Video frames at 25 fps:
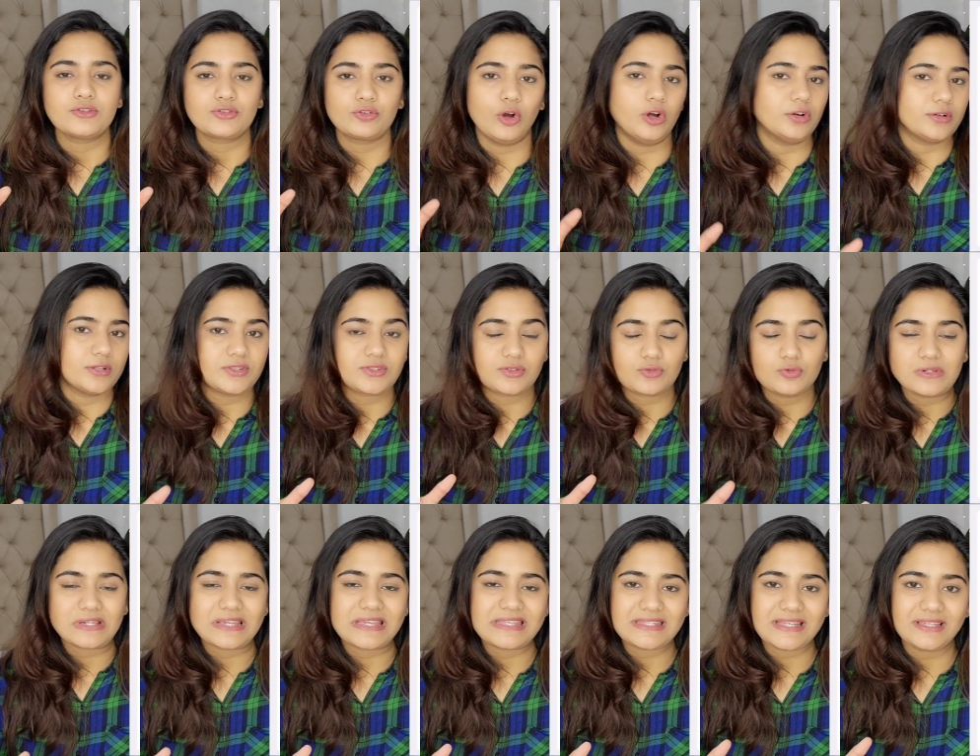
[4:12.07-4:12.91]
सो ऑर्डन
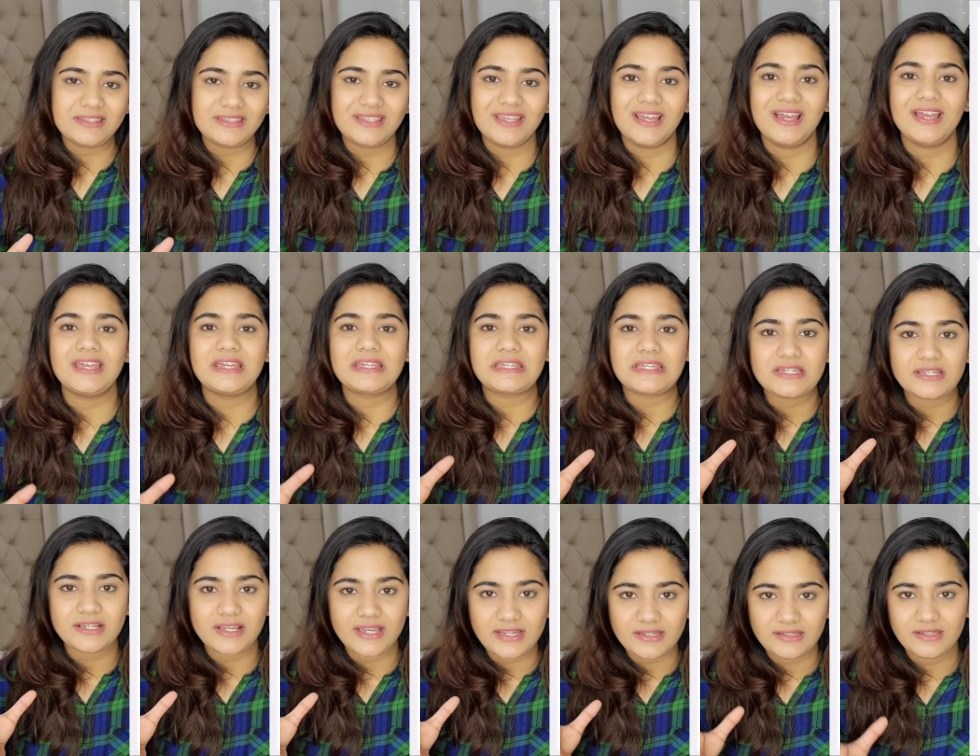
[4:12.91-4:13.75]
स्कूल के साथ क्या है कि
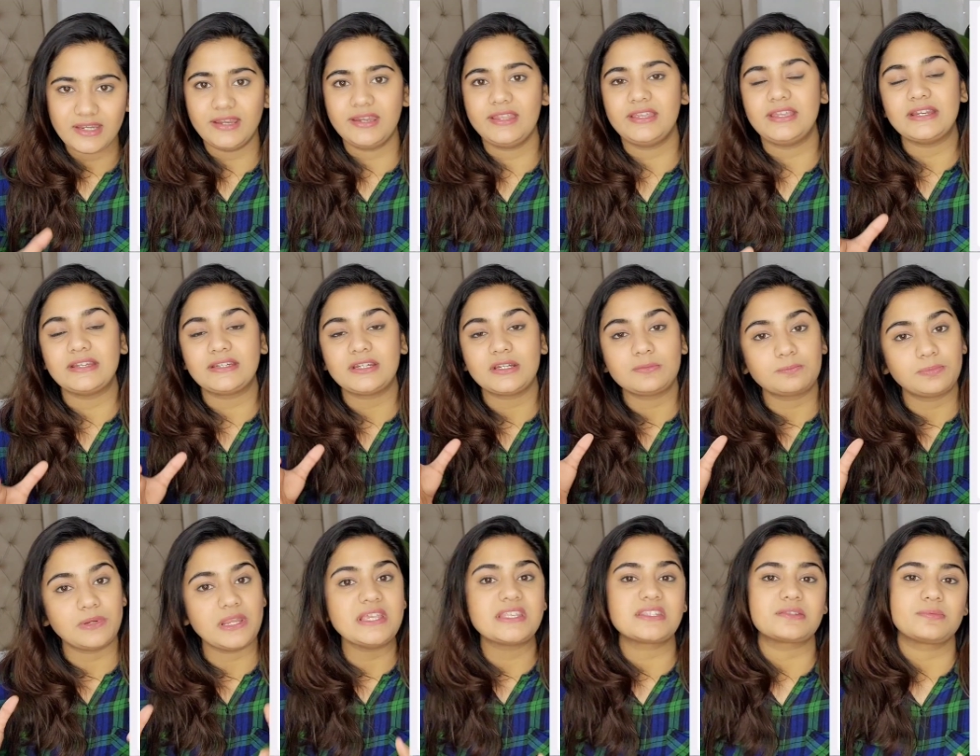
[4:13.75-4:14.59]
इनका एक
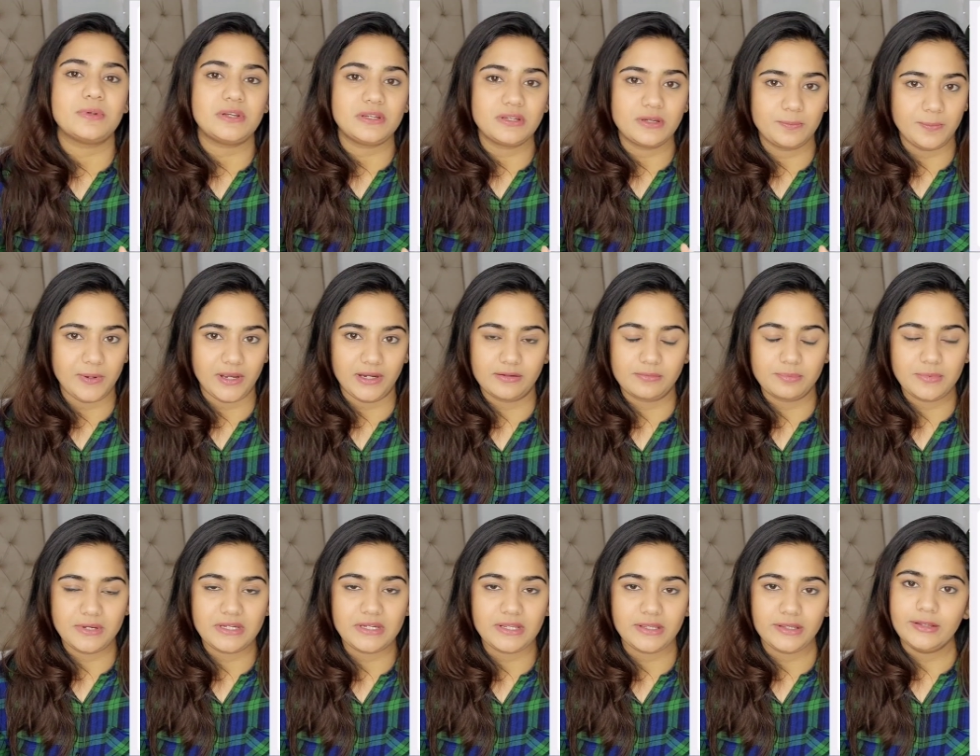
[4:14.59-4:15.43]
डेडिकेटेड प्लेसमेंट
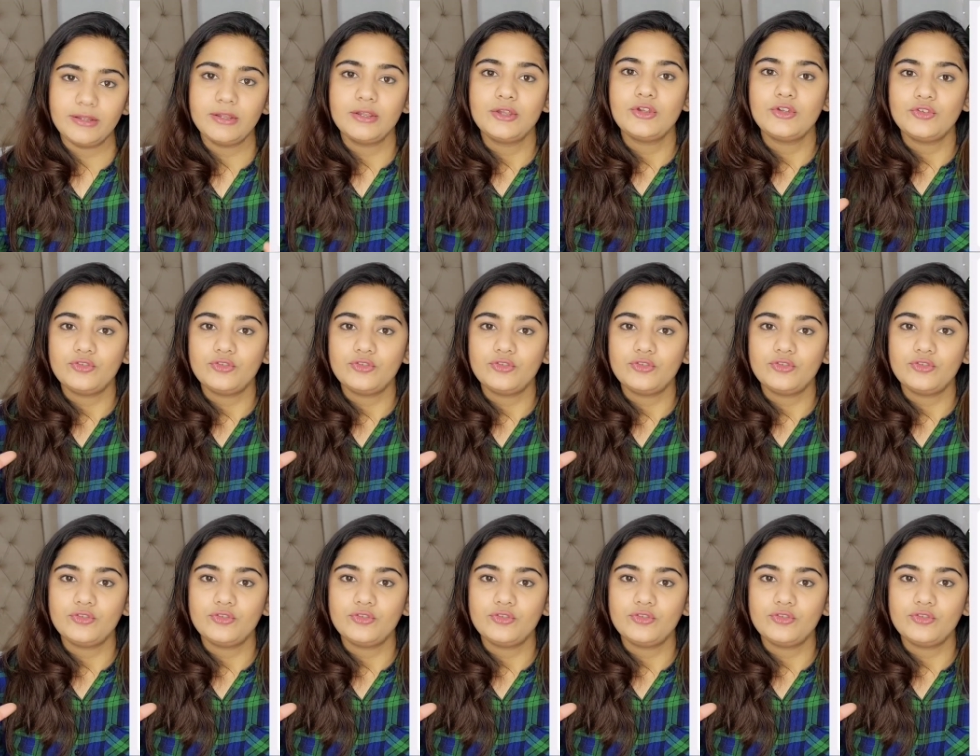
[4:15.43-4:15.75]
डिपार्टमेंट है